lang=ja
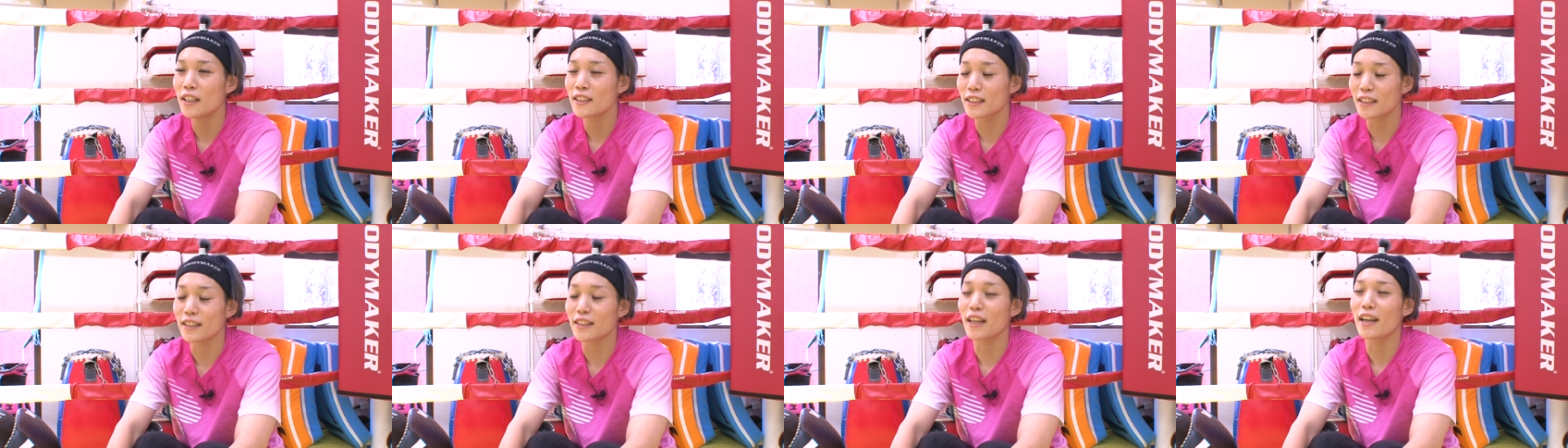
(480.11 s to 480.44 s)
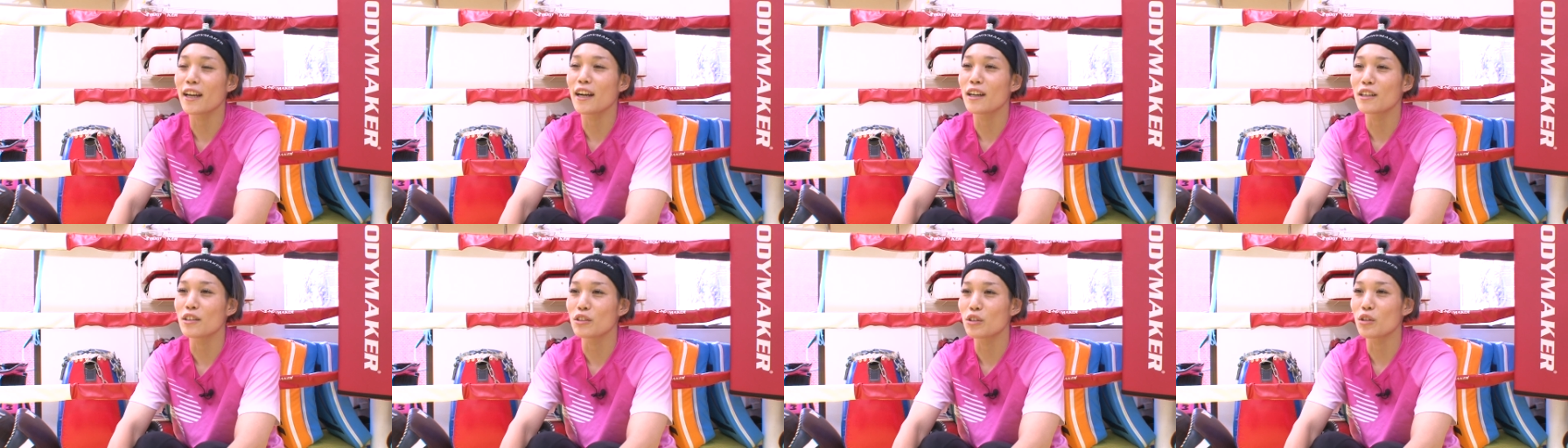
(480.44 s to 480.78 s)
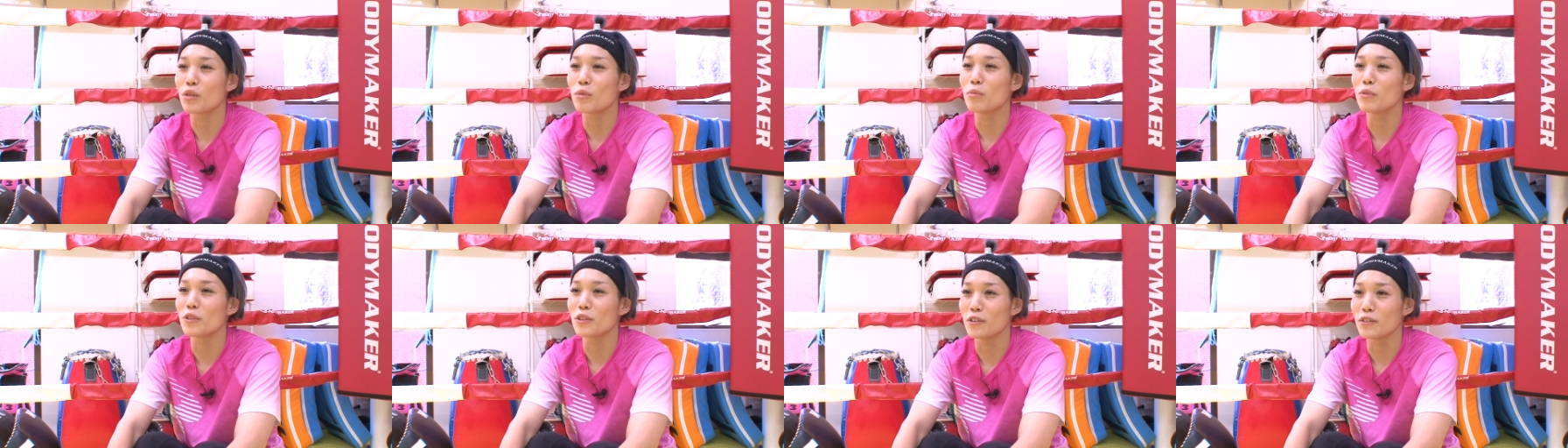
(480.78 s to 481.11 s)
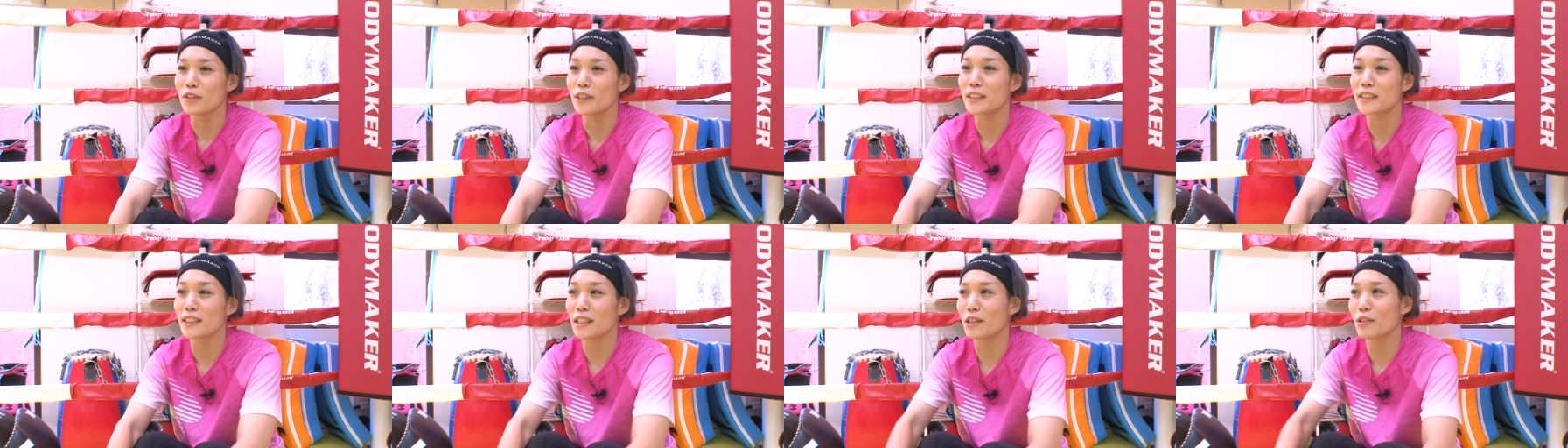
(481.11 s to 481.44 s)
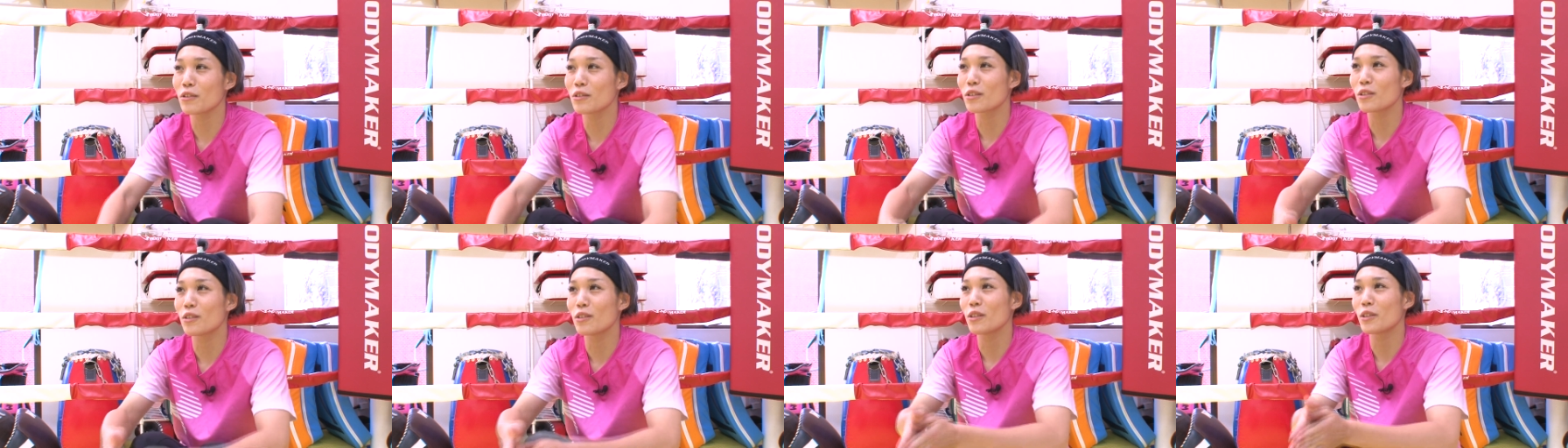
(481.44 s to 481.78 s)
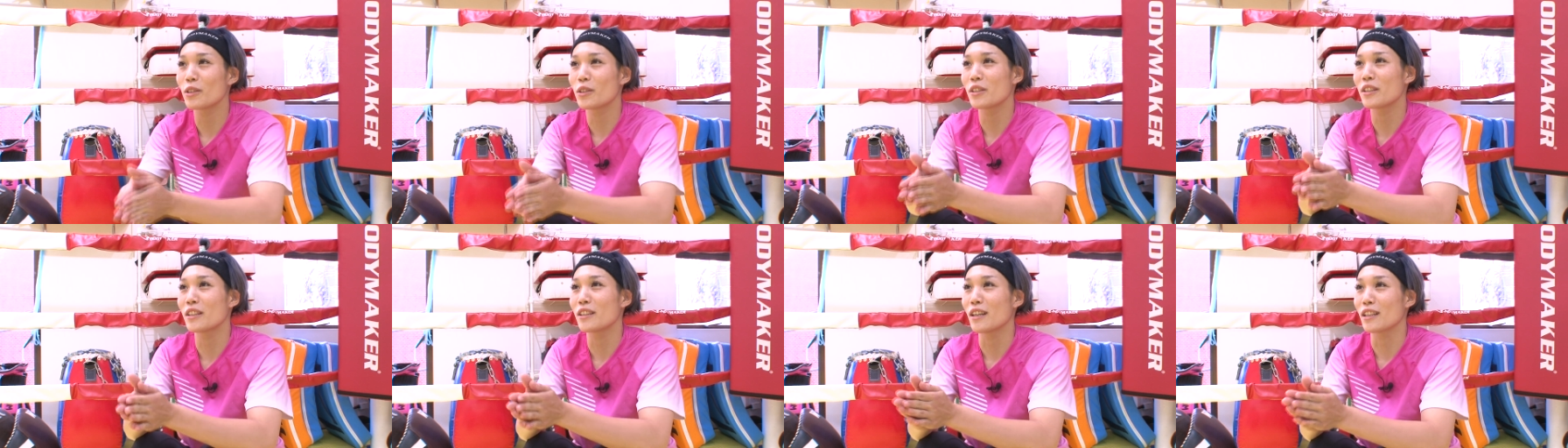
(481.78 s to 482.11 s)
絶対あると思うので先ほど
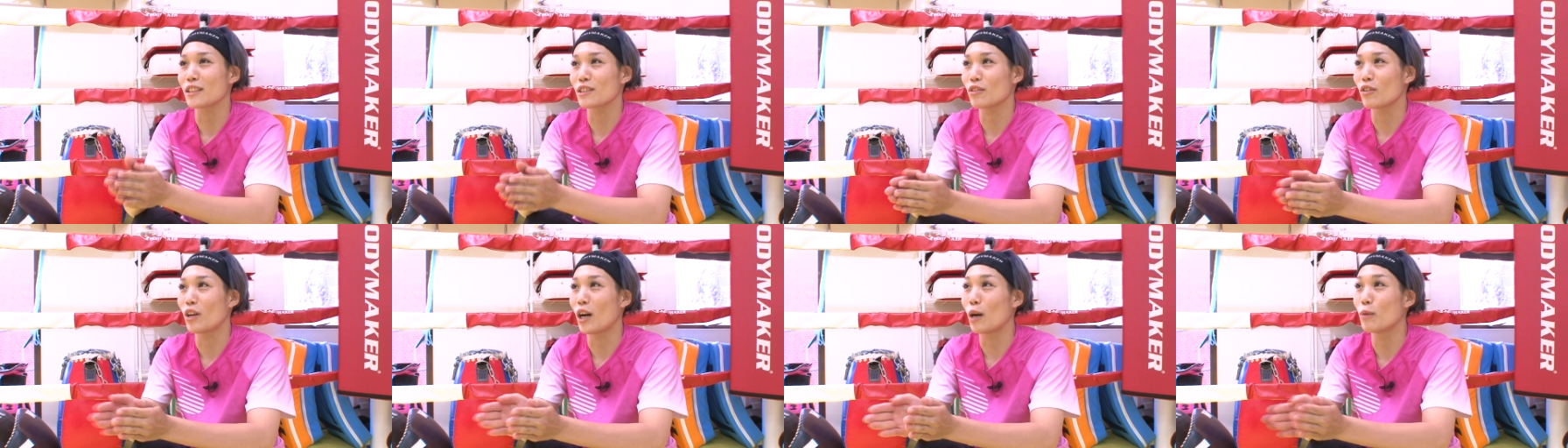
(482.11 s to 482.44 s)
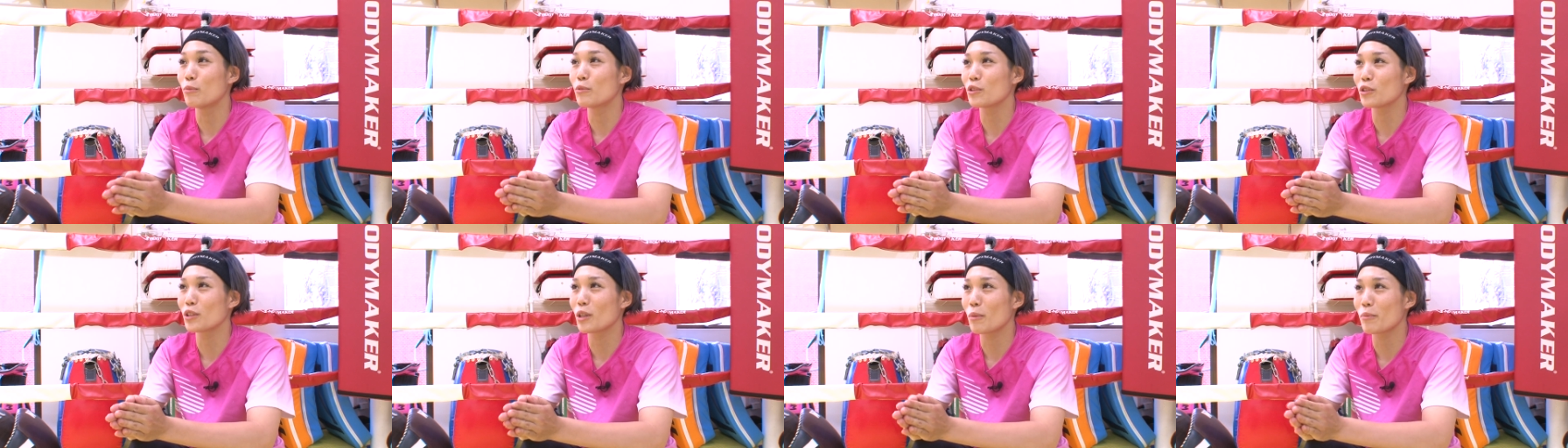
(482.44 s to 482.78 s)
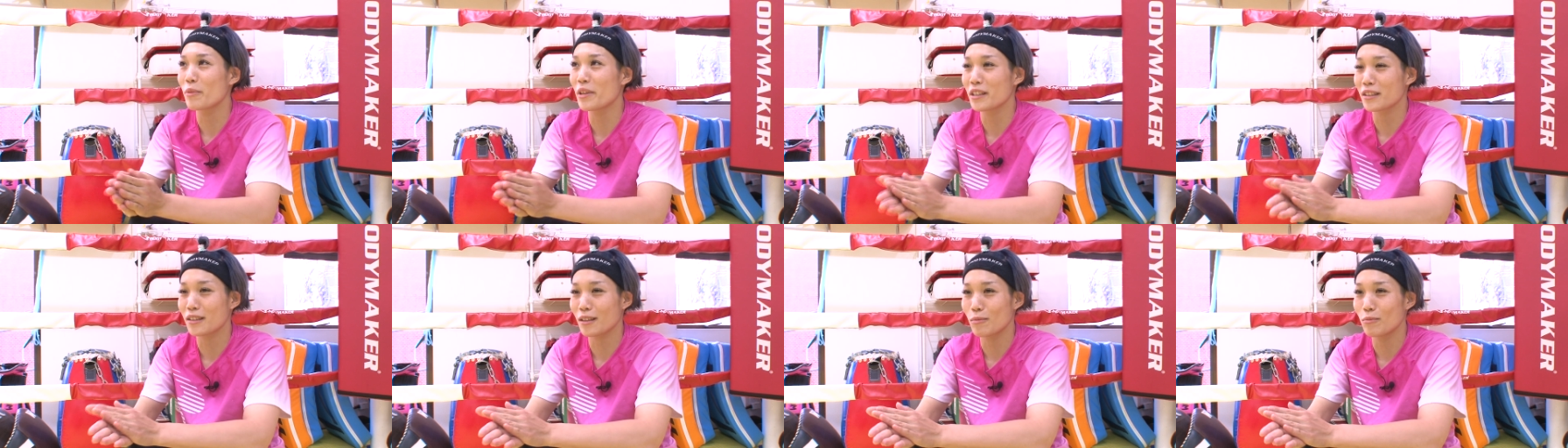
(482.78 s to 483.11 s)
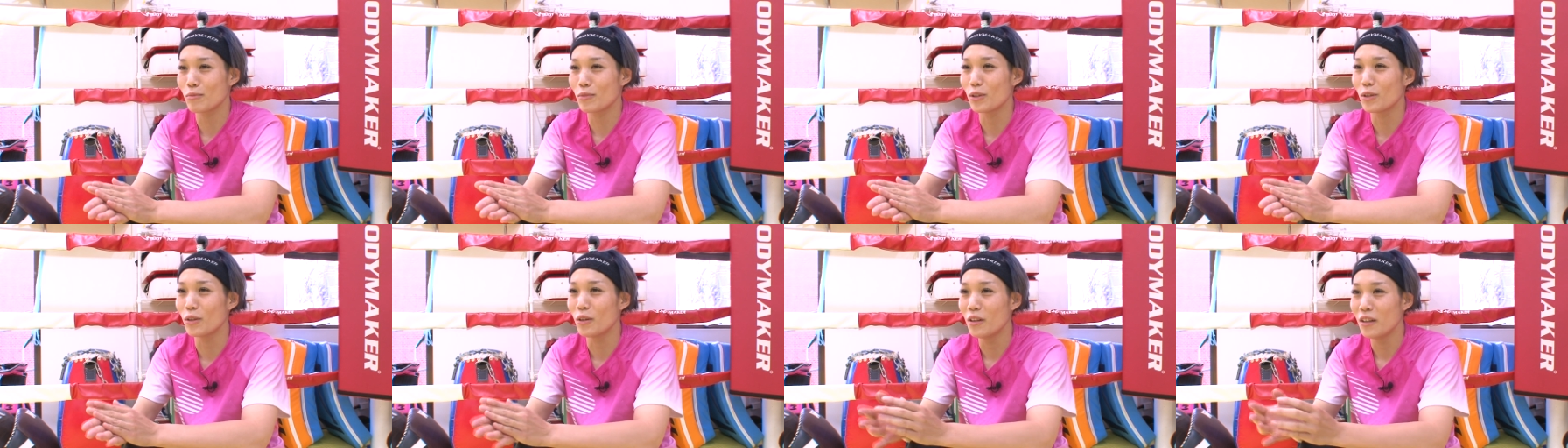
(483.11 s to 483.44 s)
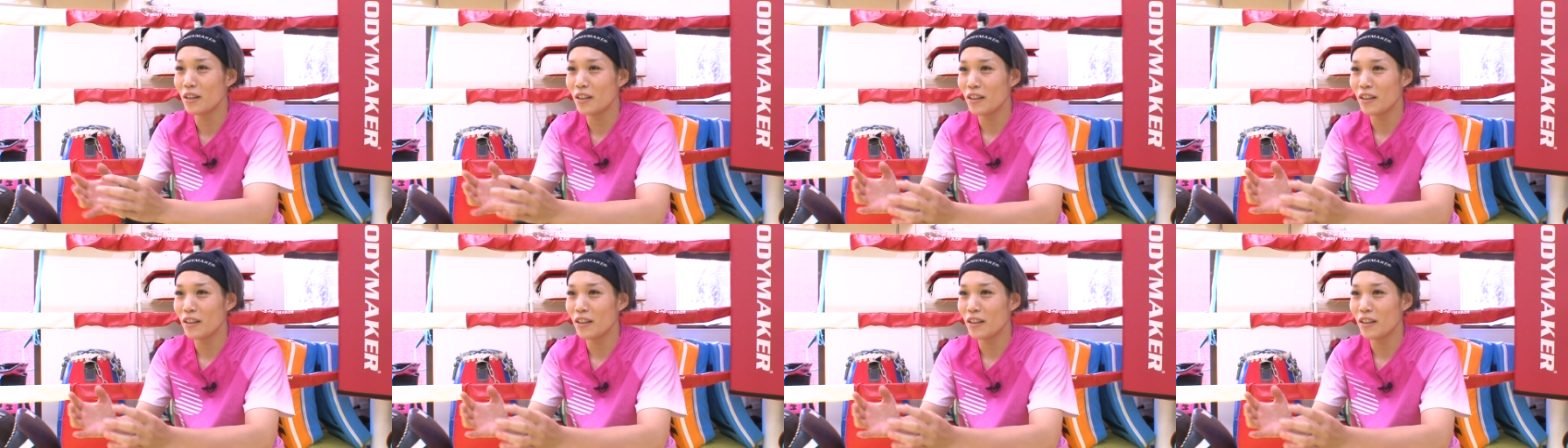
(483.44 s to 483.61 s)
言ってたその安室奈美恵さんも、